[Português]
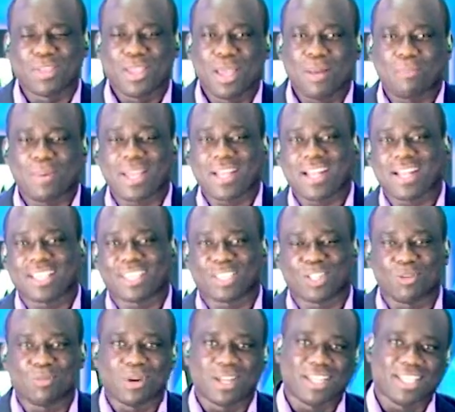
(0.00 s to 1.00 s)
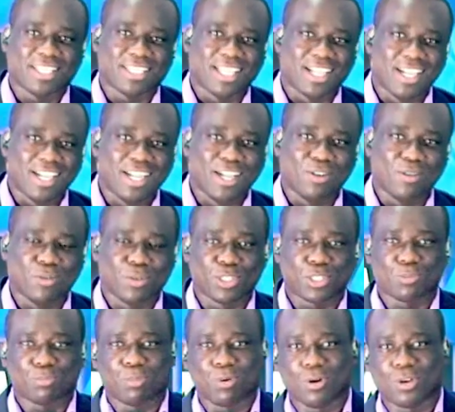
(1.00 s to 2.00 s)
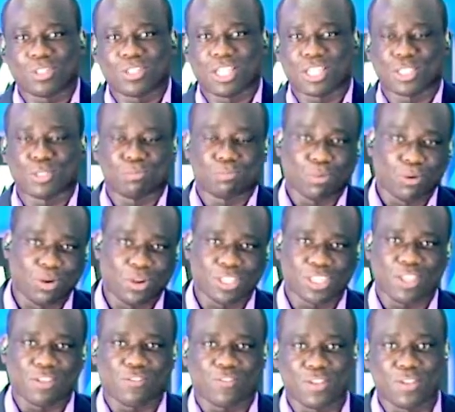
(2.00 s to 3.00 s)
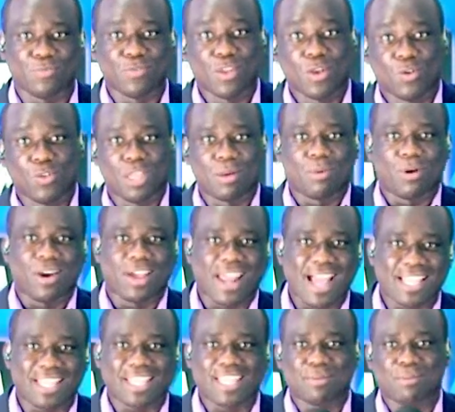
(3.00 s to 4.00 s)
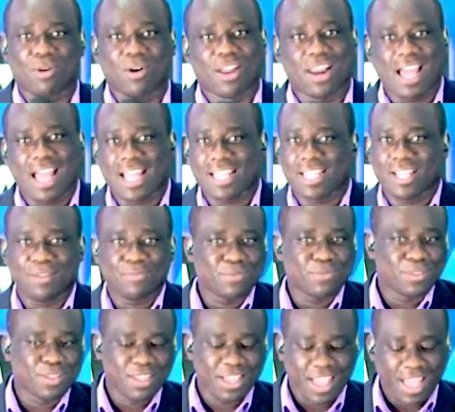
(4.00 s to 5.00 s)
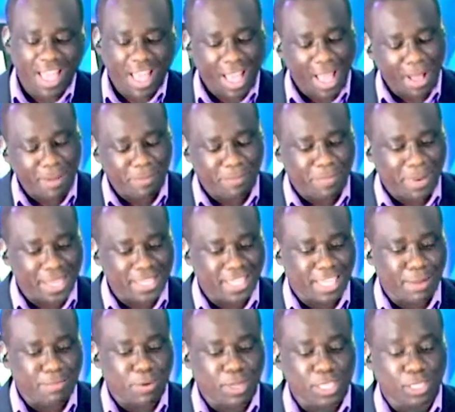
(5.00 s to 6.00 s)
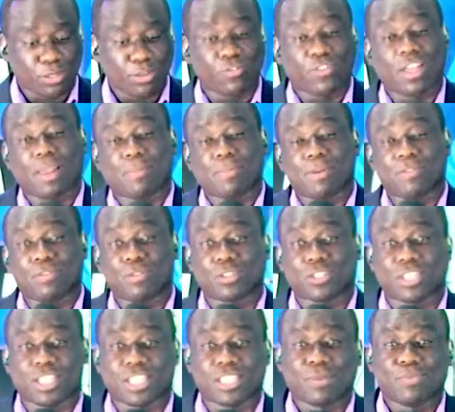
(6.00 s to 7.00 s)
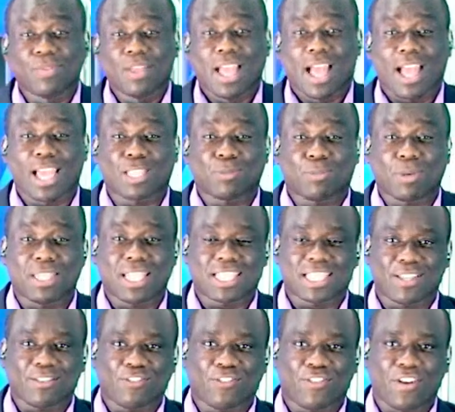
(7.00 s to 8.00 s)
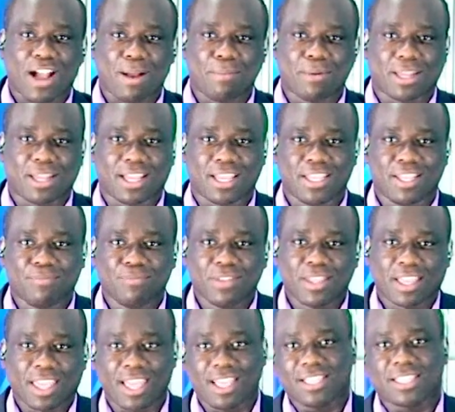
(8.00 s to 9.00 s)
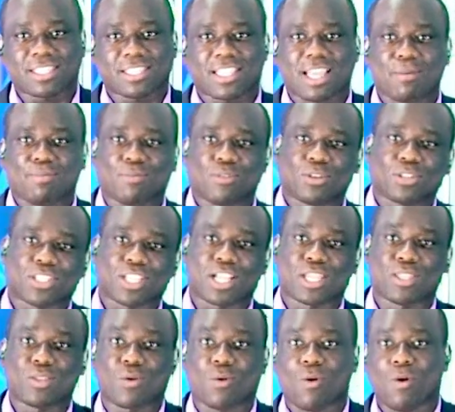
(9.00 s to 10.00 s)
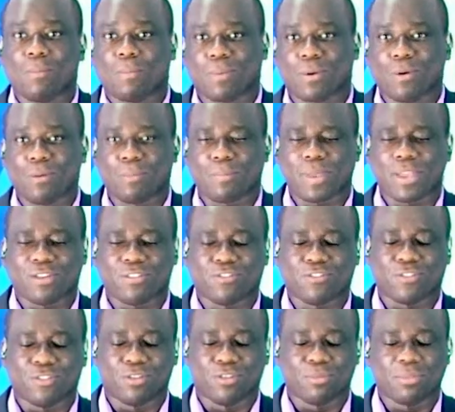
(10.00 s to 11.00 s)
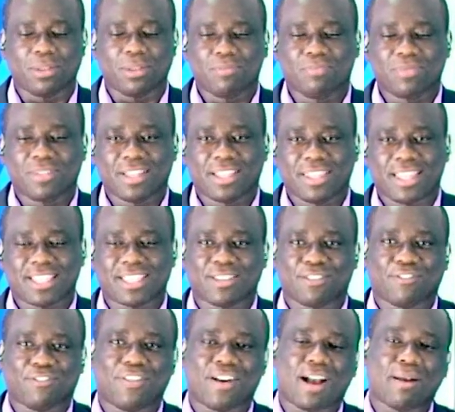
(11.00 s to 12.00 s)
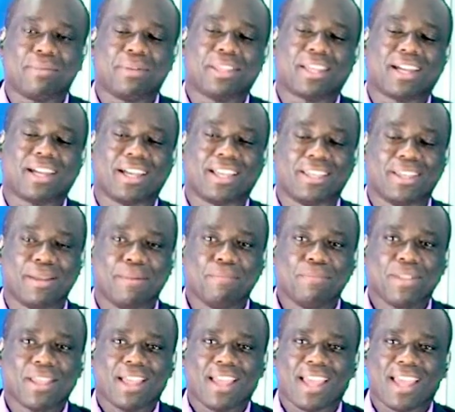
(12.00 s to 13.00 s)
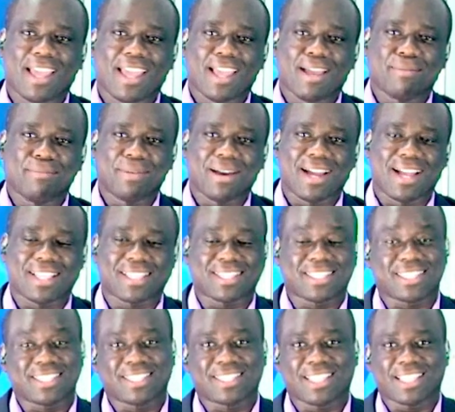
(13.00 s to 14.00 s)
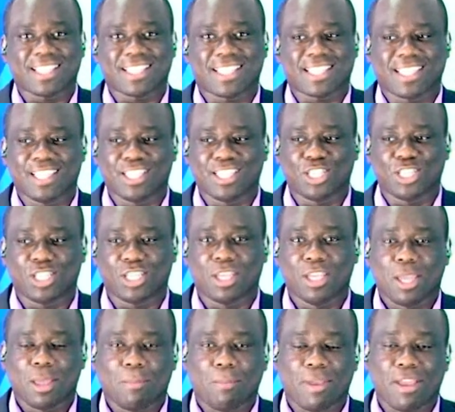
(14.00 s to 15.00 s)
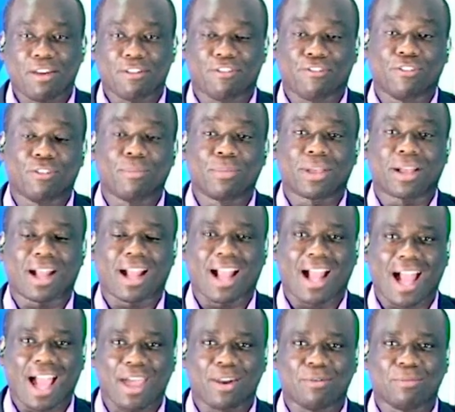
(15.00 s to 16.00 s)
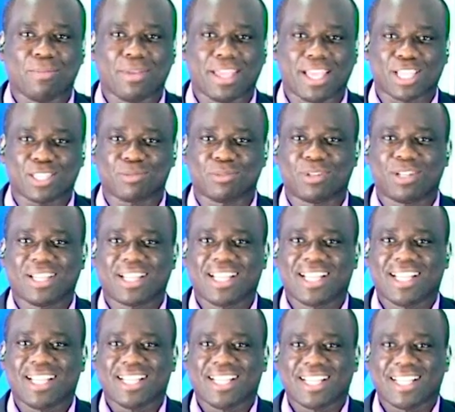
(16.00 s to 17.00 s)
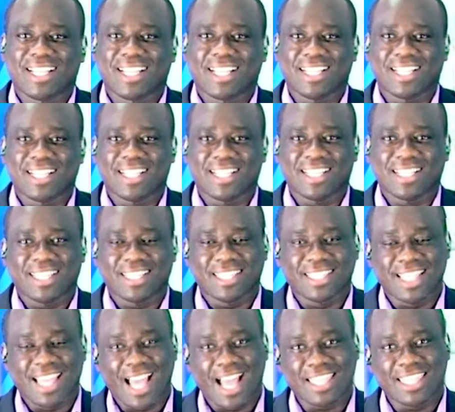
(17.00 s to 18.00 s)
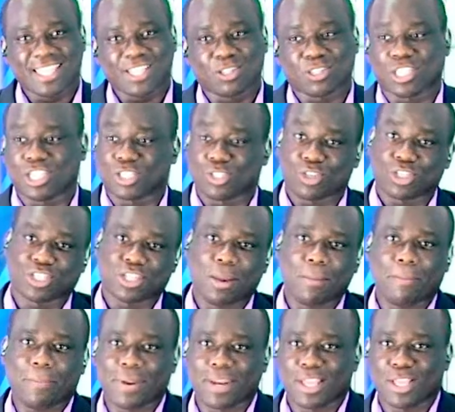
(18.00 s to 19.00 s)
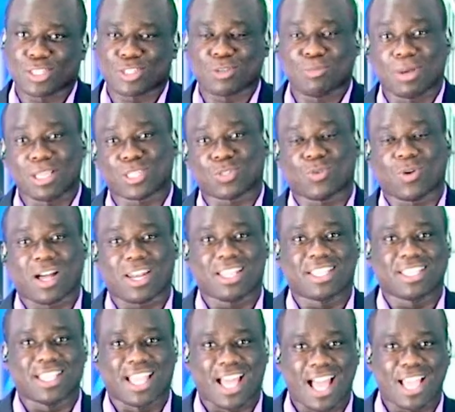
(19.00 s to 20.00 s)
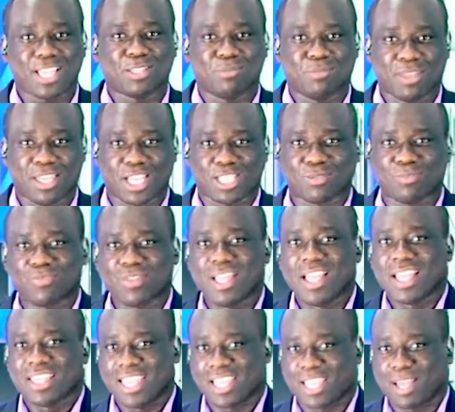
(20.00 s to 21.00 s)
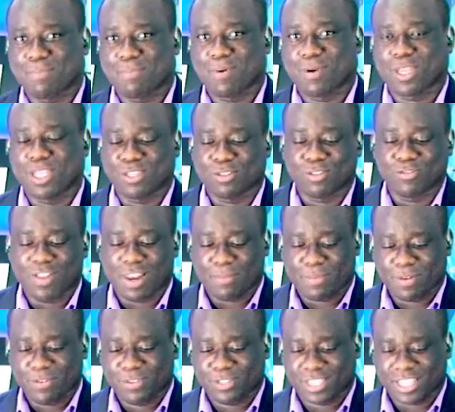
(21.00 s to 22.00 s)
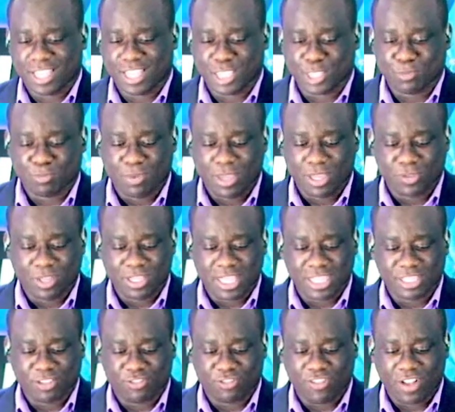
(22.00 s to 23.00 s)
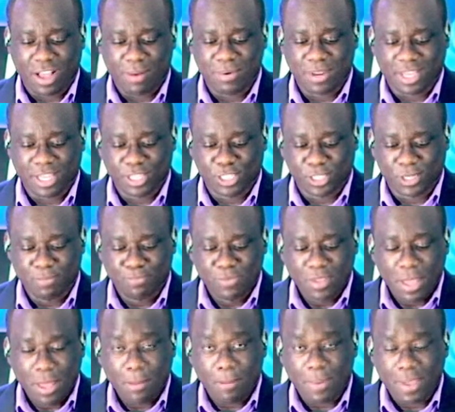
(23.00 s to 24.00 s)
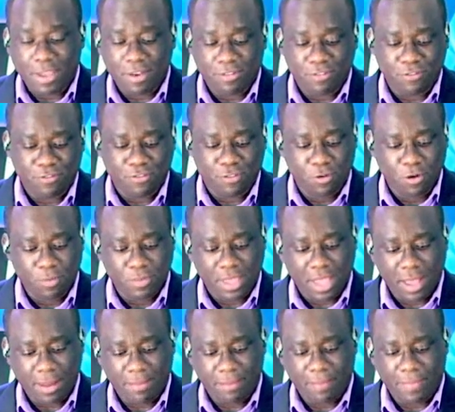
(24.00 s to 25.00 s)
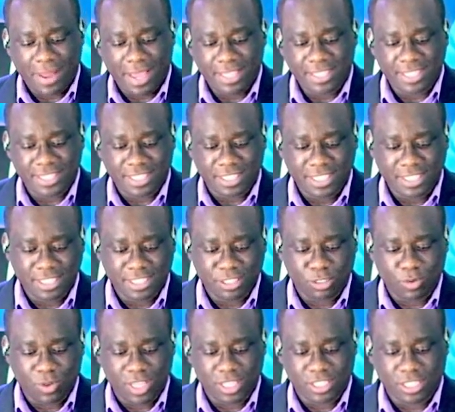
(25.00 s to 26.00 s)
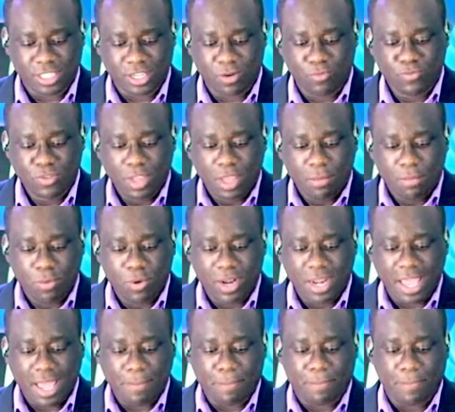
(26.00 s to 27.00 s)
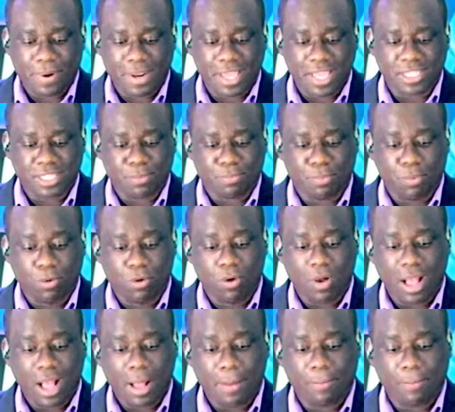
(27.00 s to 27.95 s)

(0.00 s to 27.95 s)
para encantar o maridão, esposa, a esposa, enfim, o namorado, a namorada. Rapaz, daqui a pouco nós vamos falar para vocês a respeito dessa fábrica aí. Quem sabe você já não comprou um perfume dessa fábrica aí, é, mas que de perfume caro mesmo Nada, ou seja, só tinha preço, mas qualidade mesmo. Daqui a pouco nós vamos falar para vocês a respeito aí dessa fábrica de perfume. Rapaz, que situação. Mulher presa por.